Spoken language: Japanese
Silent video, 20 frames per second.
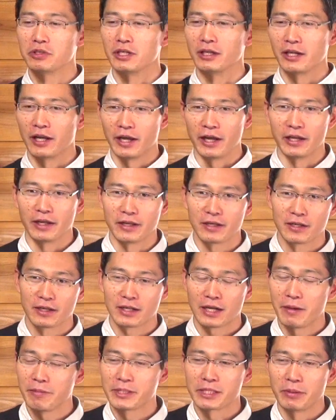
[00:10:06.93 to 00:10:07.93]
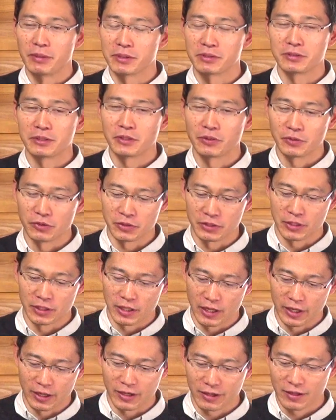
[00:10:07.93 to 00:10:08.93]
うじゃない神様はそんなこと言って
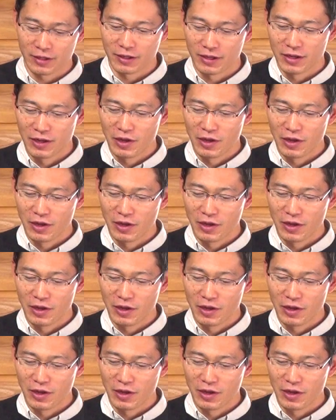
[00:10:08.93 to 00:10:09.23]
ない